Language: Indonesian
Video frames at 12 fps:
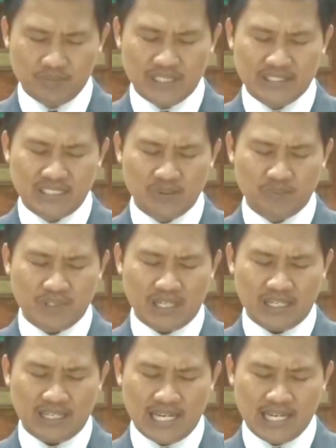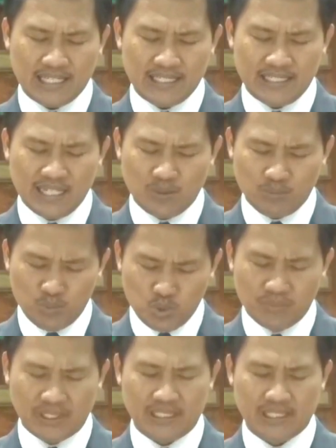pencipta langit dan
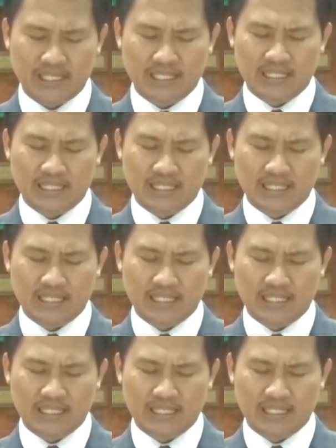bumi